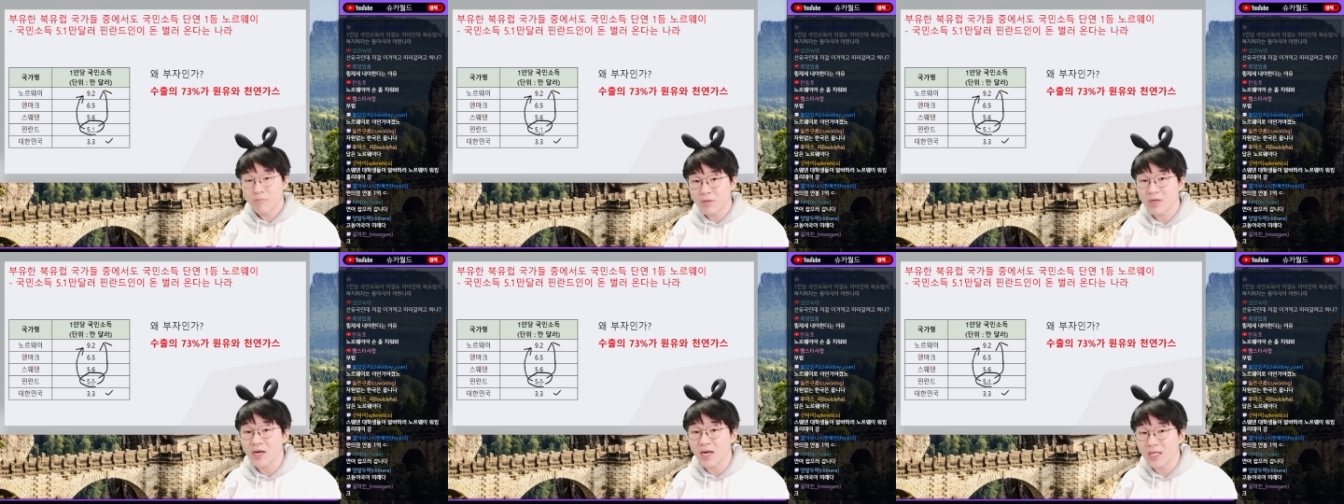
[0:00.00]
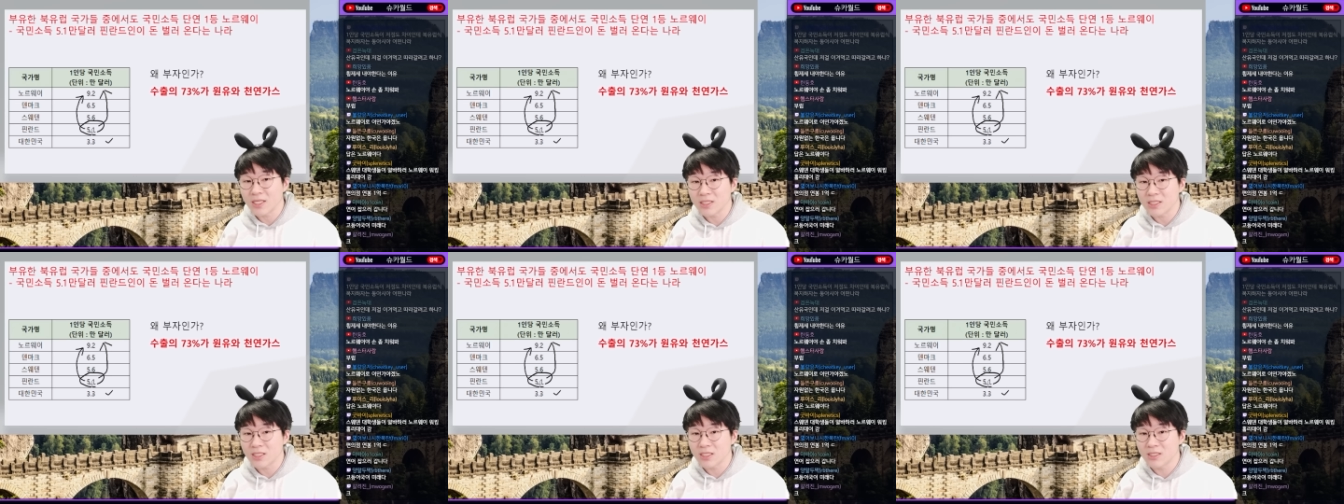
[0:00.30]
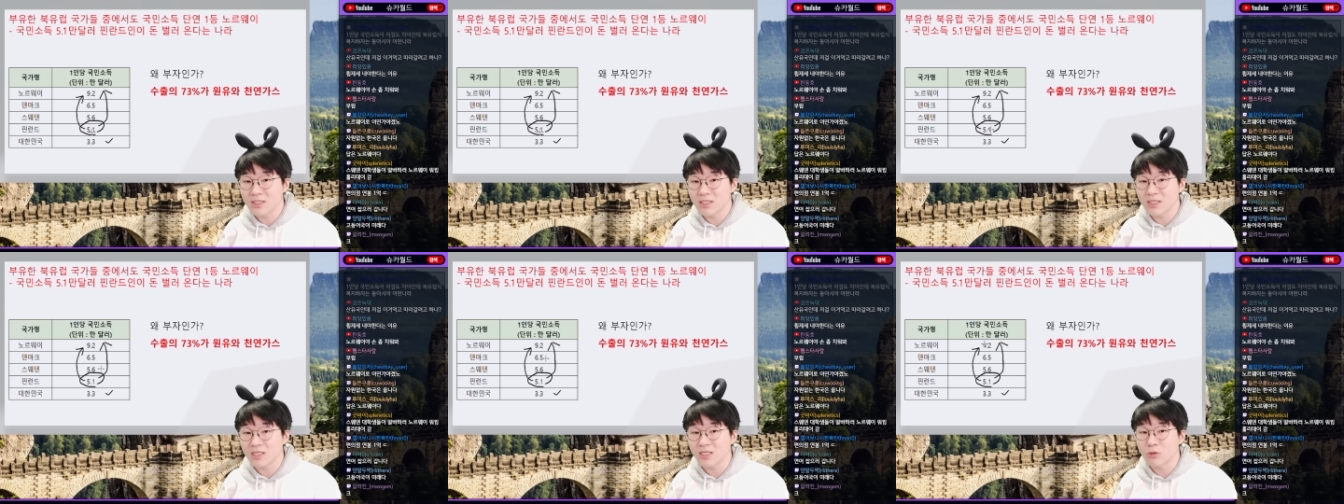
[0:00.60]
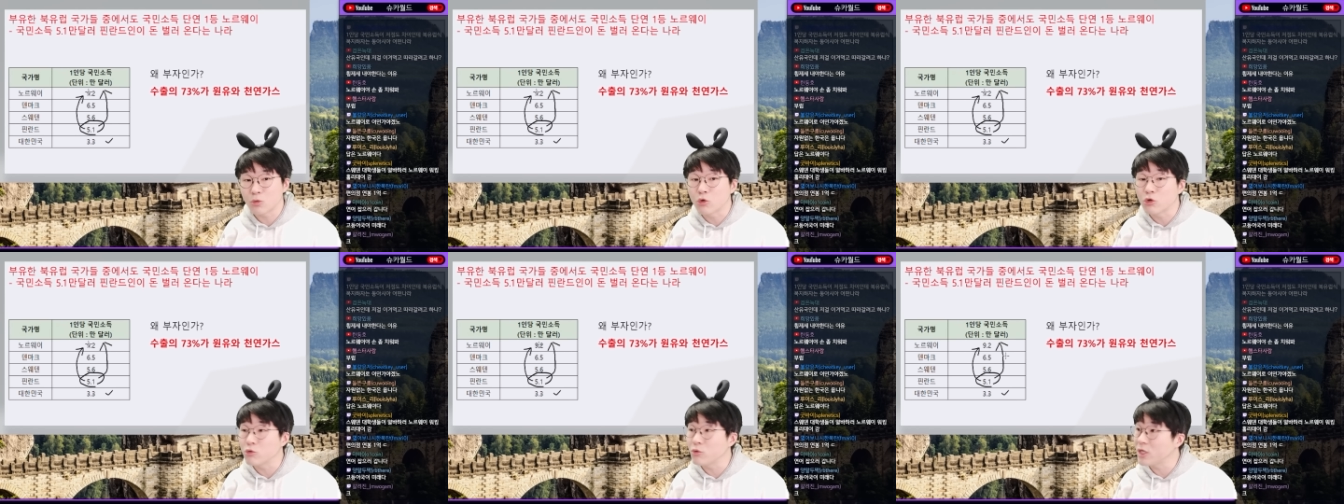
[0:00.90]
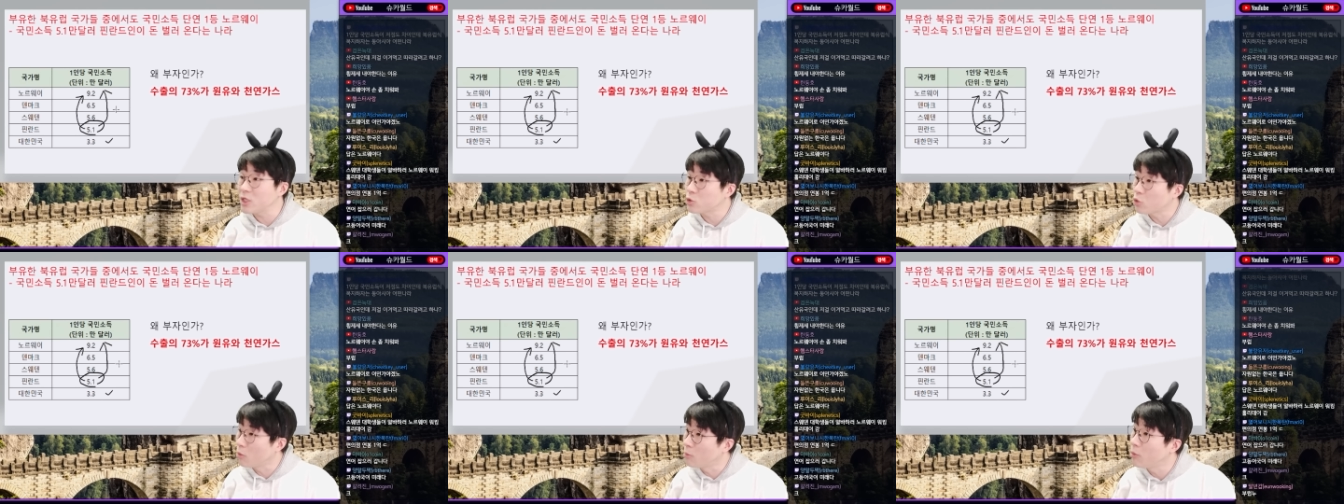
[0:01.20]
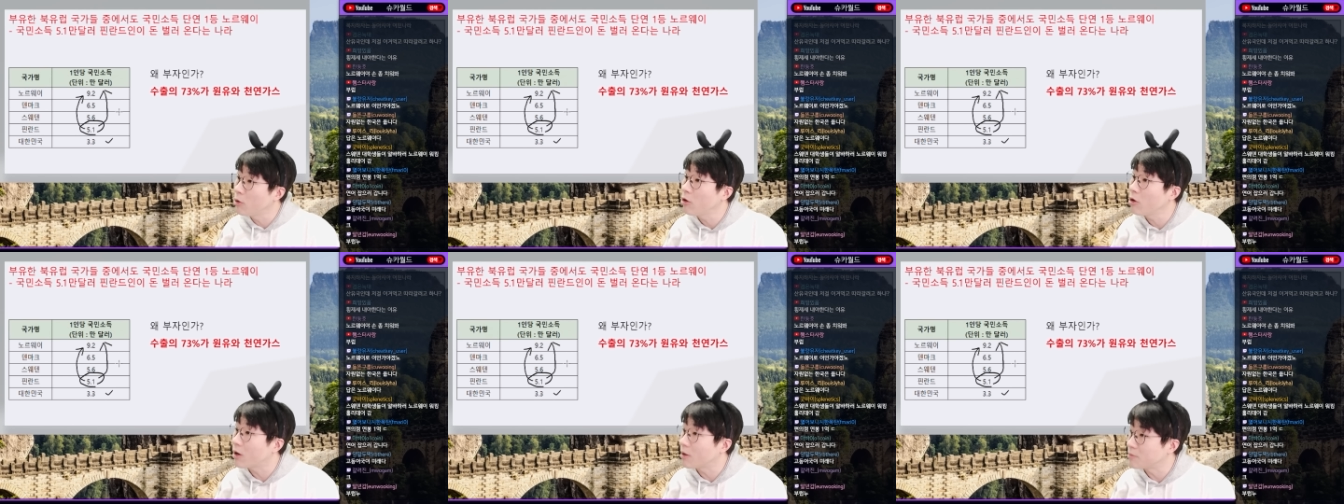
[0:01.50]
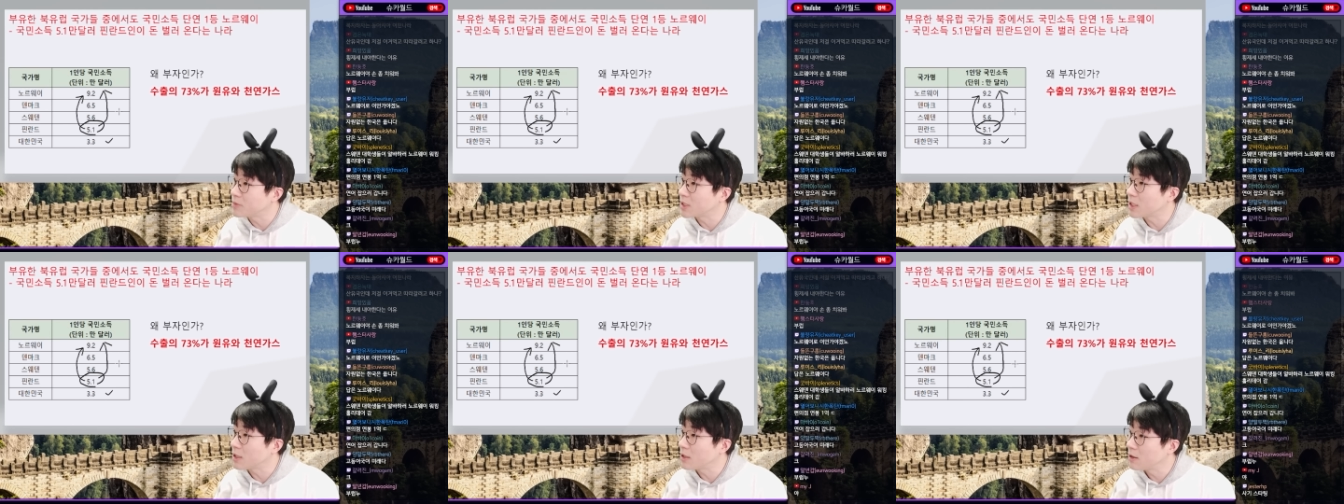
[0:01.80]
핀란드인들이 노르웨이에 돈 벌러
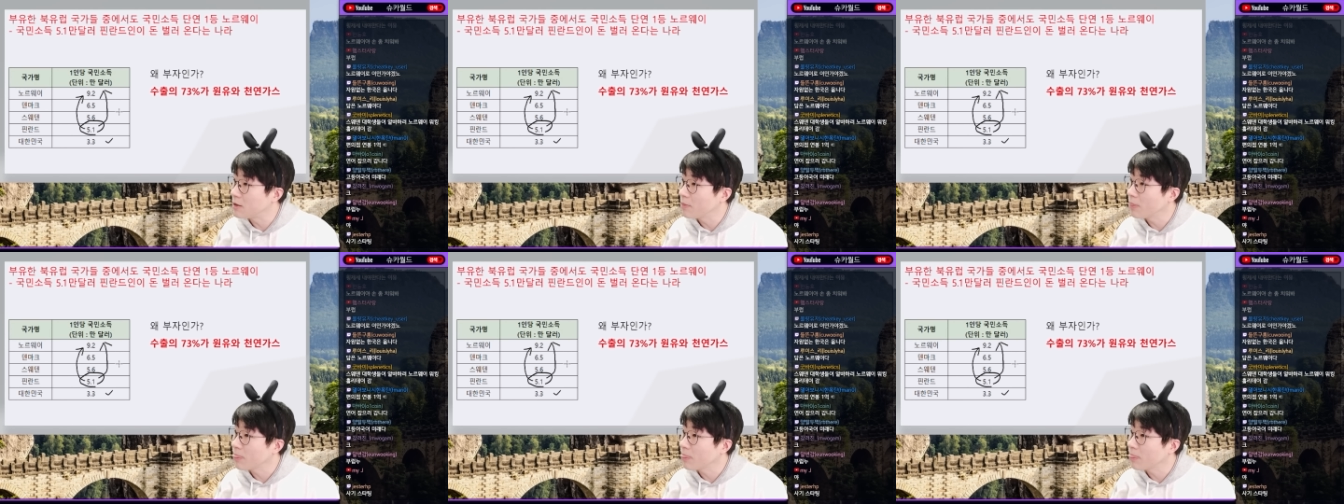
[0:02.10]
갑니다.